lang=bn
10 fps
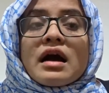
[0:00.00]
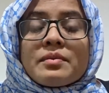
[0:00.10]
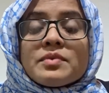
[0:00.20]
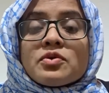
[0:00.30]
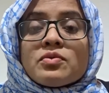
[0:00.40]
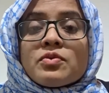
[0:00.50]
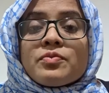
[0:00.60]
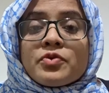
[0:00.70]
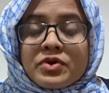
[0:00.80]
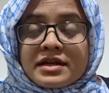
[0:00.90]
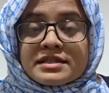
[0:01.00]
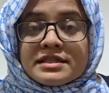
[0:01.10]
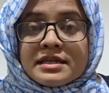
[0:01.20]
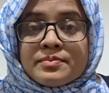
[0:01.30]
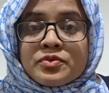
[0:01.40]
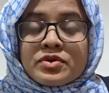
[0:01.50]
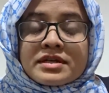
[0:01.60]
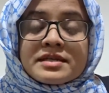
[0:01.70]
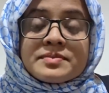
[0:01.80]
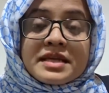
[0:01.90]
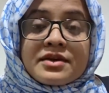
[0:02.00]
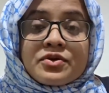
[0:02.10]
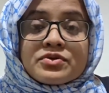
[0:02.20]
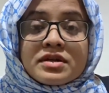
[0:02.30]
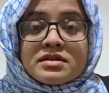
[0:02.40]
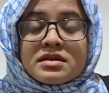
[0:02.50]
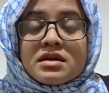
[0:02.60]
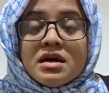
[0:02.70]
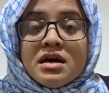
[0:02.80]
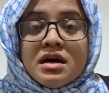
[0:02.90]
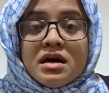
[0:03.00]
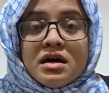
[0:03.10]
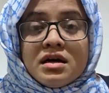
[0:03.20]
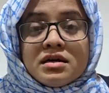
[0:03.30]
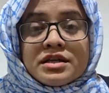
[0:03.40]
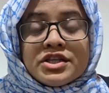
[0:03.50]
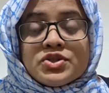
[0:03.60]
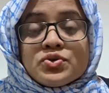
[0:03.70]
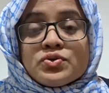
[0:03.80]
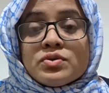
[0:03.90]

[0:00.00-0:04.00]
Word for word: আমি বলবো প্রোডাক্টিভ প্রোডাক্টিভ থেকেও তাদের কিছু